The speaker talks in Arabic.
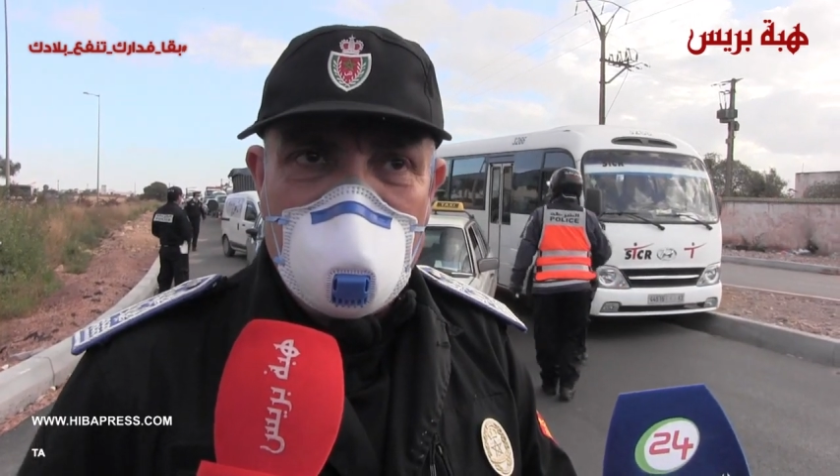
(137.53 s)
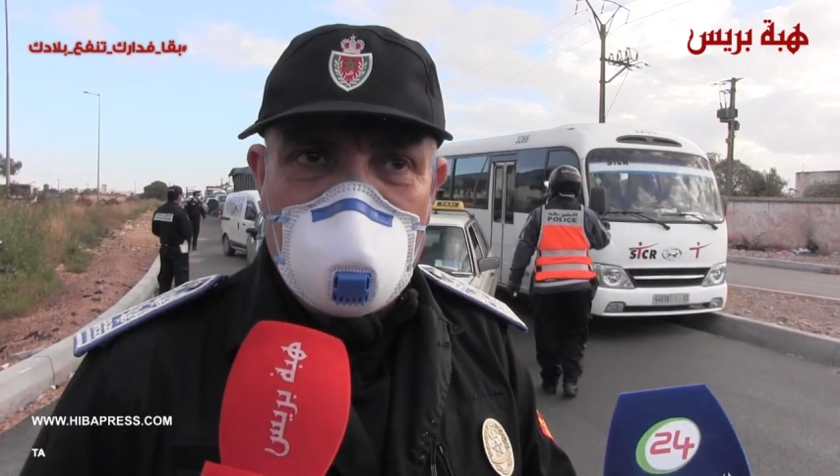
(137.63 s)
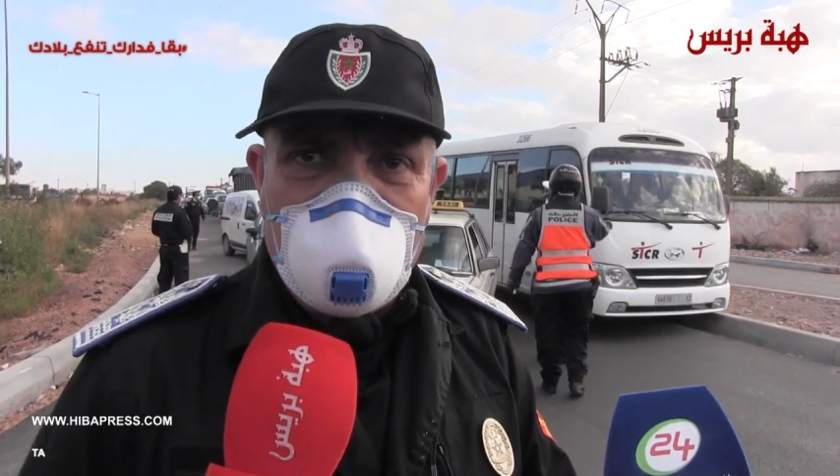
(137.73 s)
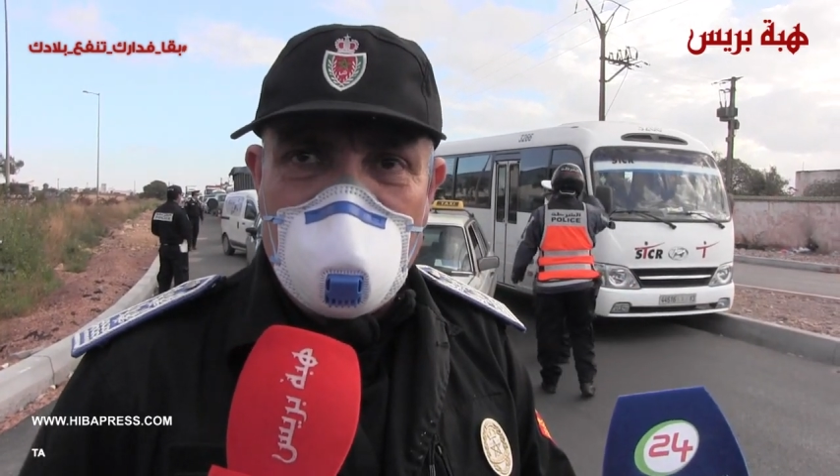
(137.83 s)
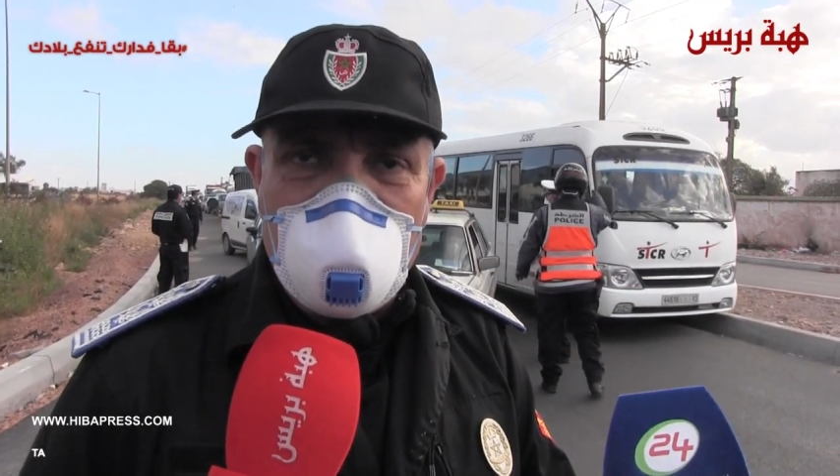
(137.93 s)

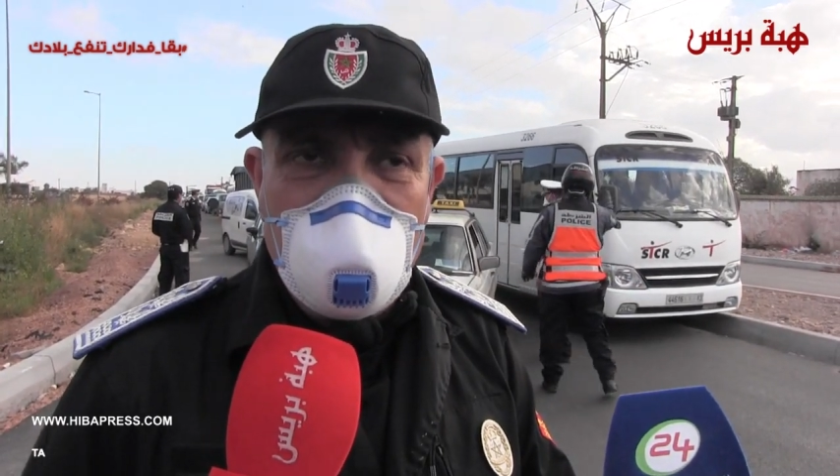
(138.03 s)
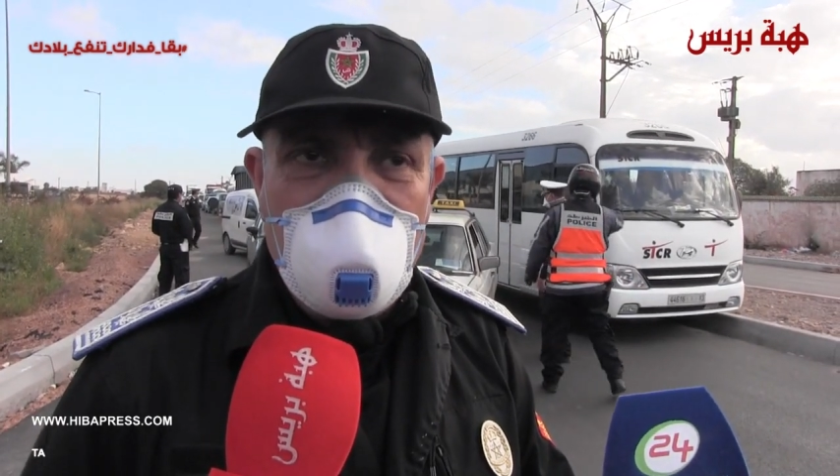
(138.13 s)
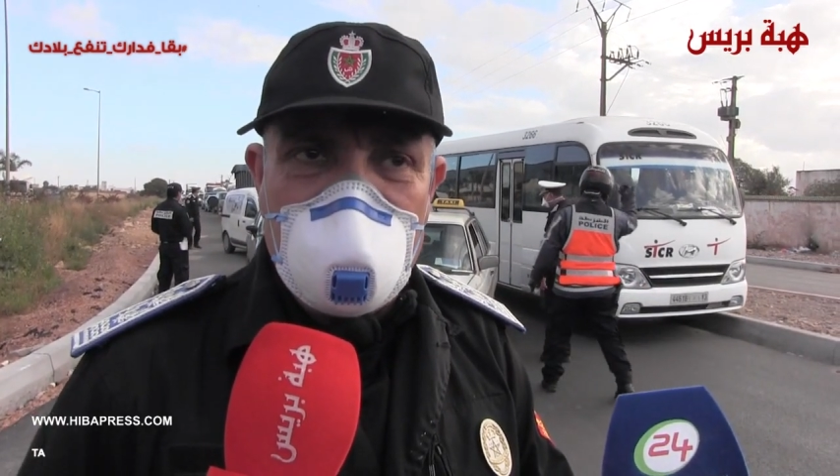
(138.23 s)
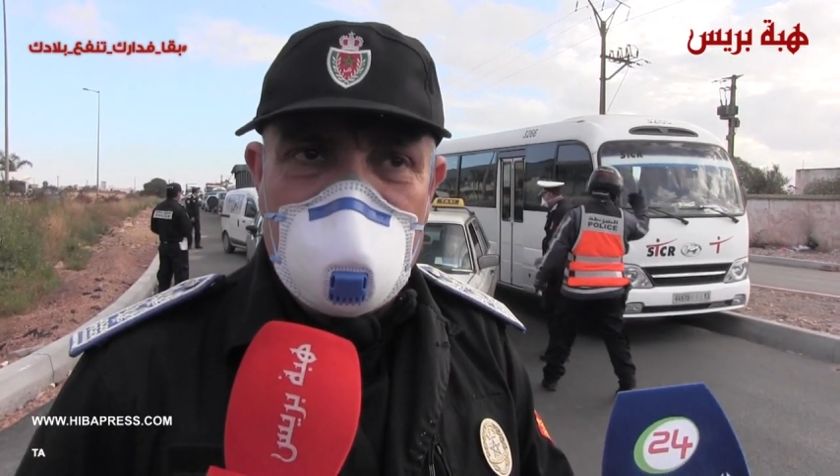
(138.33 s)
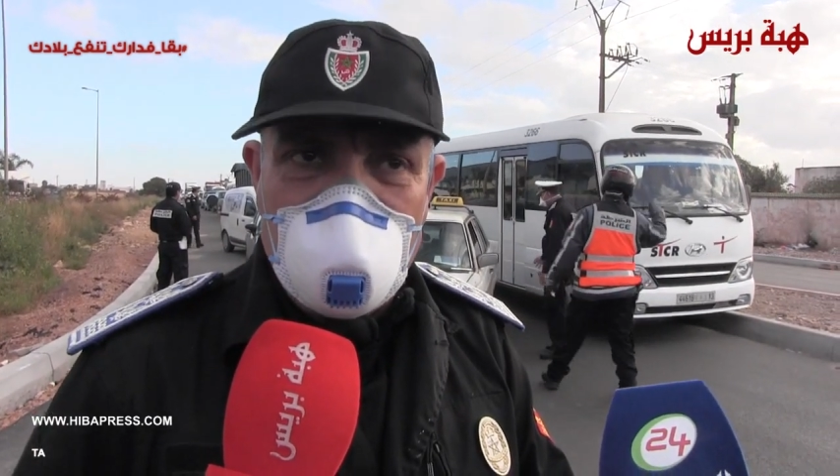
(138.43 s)
السلطه
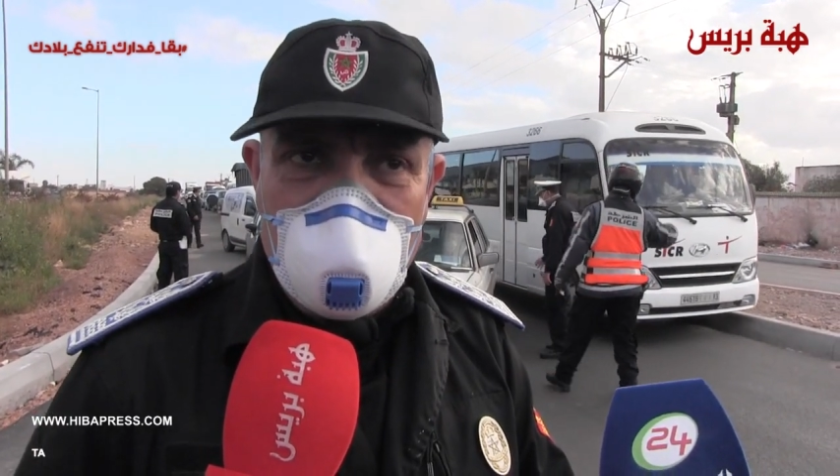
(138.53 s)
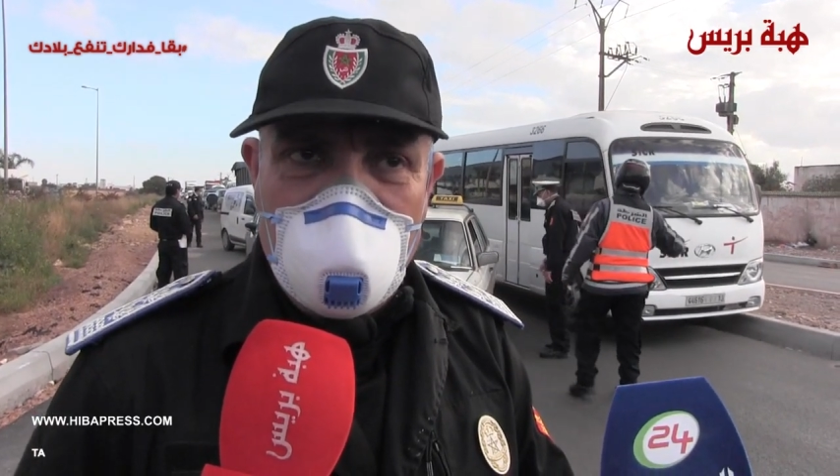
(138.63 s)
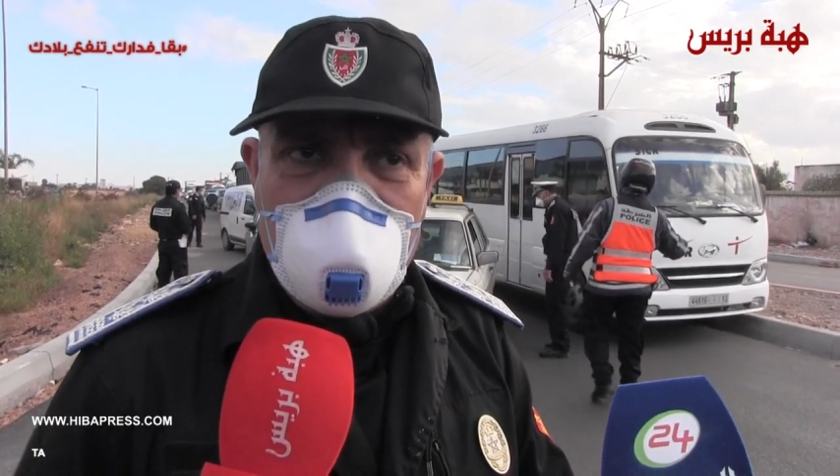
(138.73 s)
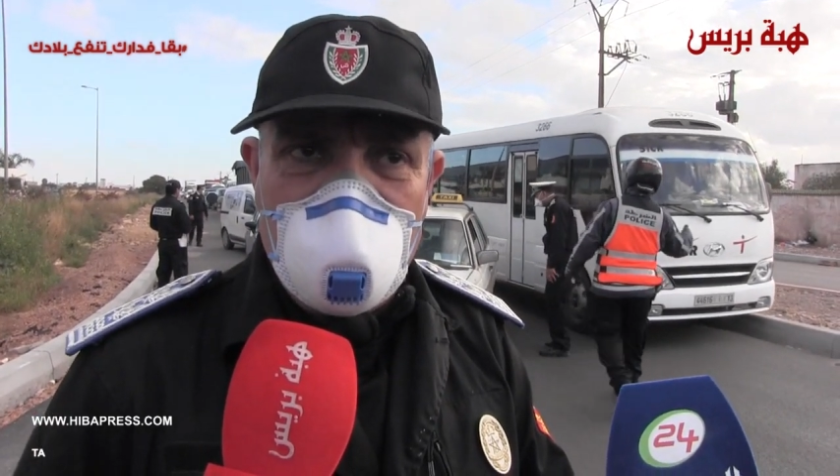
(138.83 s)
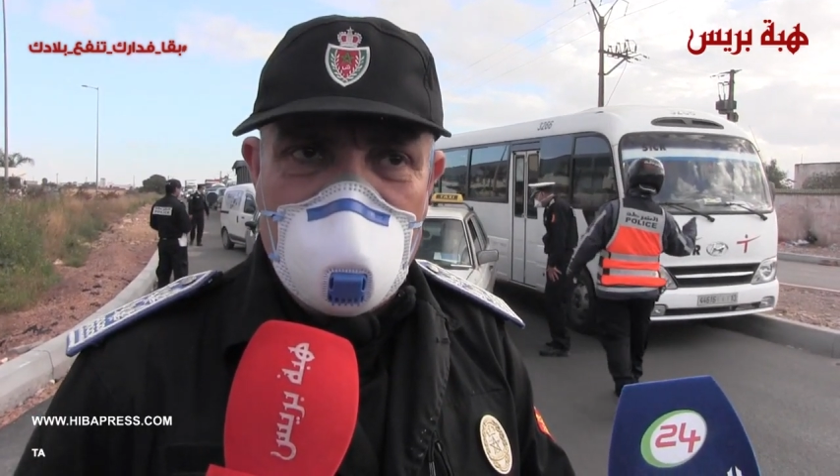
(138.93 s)
المحليه سواء
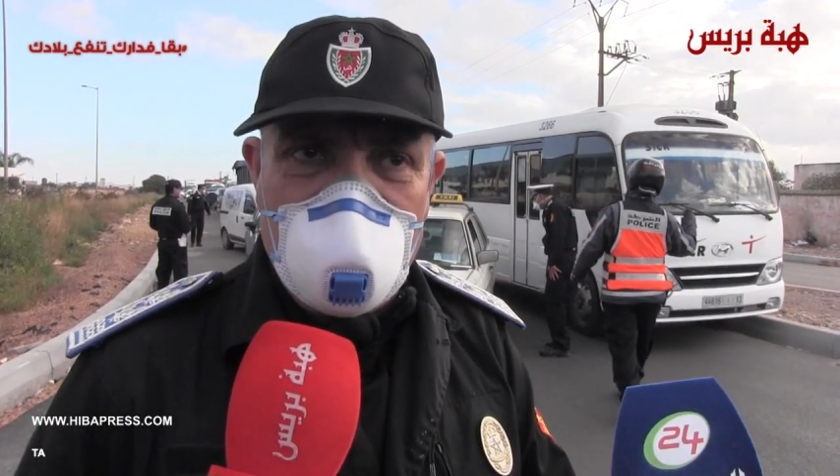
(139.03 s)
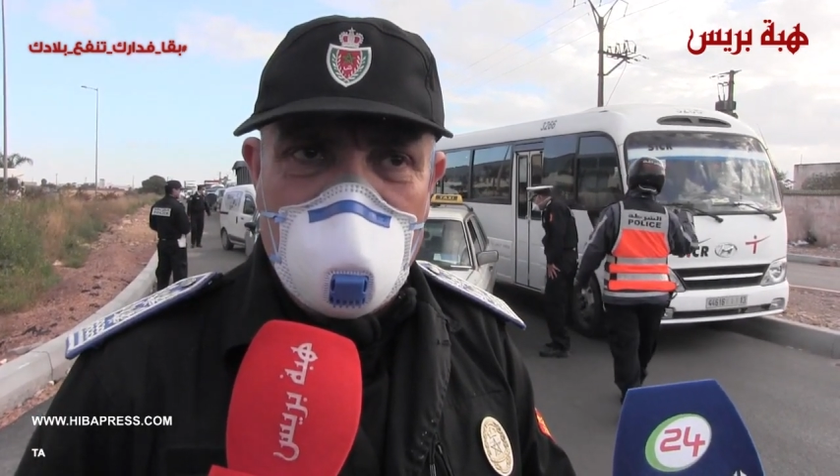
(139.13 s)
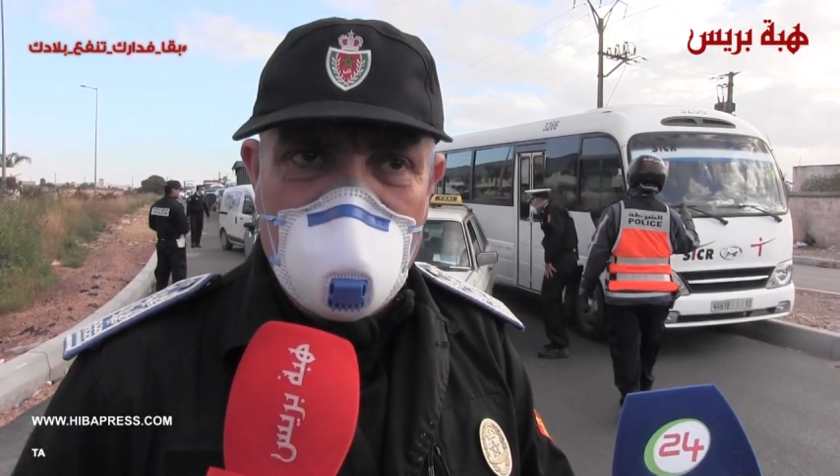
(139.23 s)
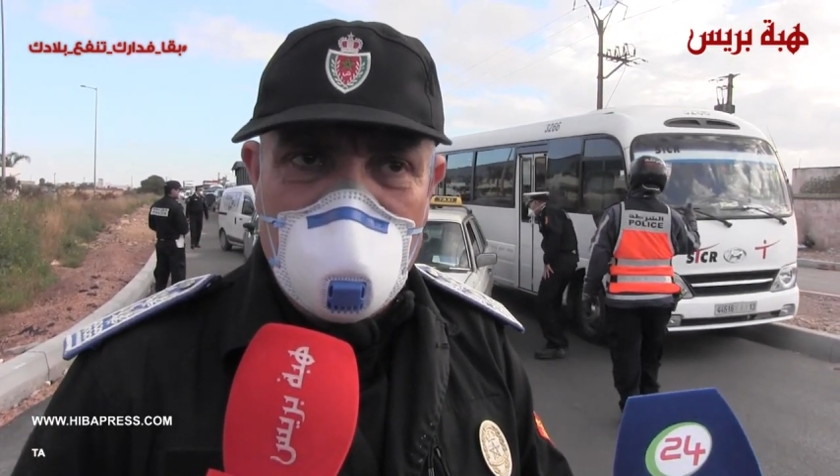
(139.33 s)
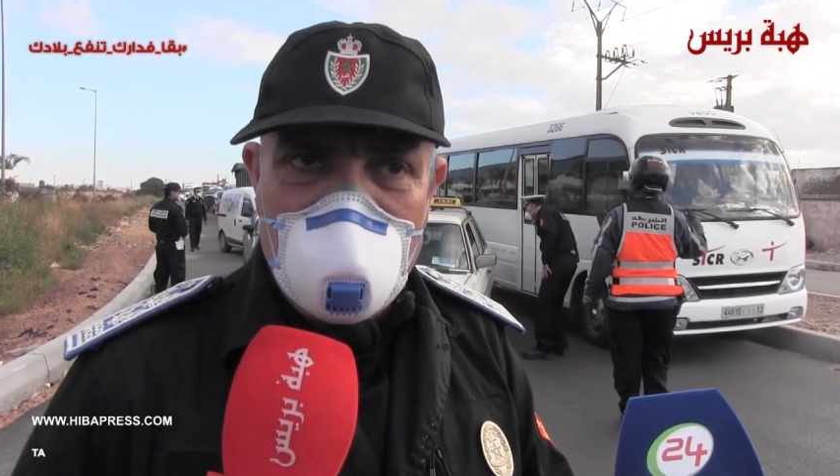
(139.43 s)
كان باشا